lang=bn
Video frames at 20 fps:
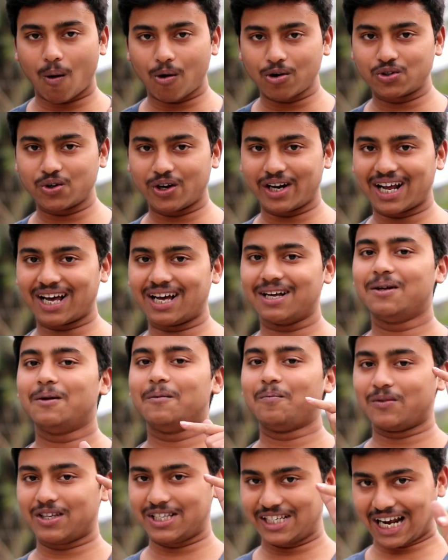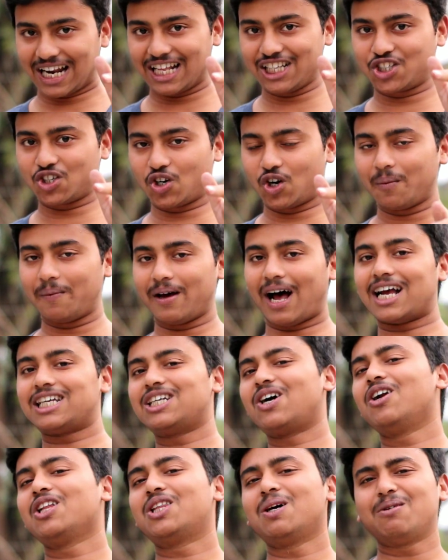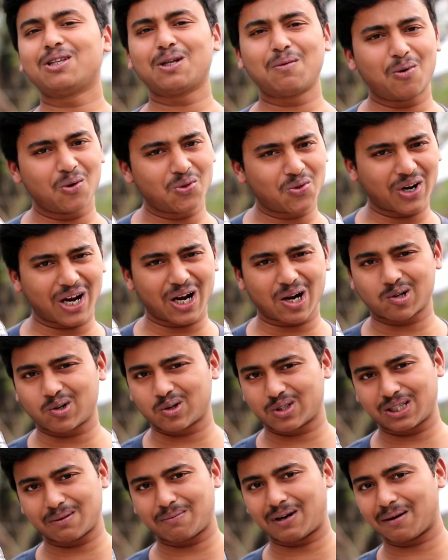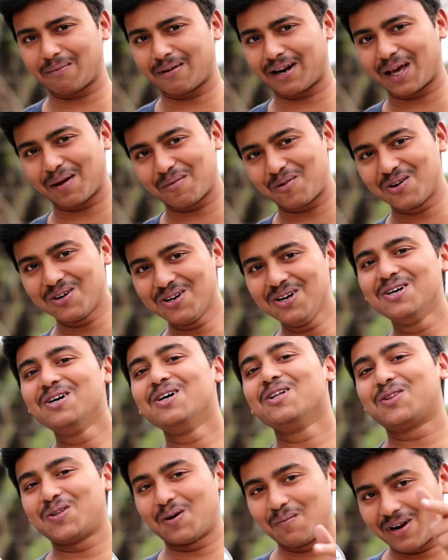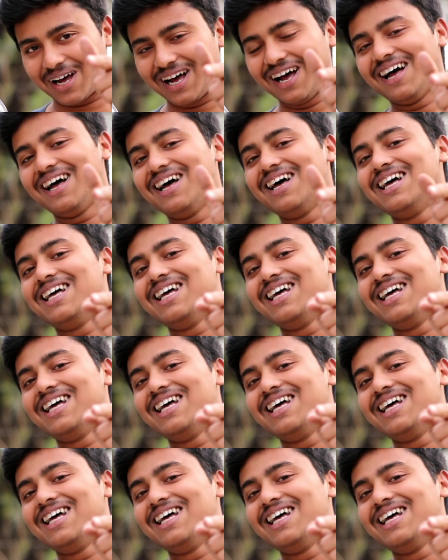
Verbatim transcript: অবশ্যই এটা চ্যালেঞ্জ করবে আশা করি তোমাদের বন্ধুরা এটা করতে পারবে না এবং তোমরা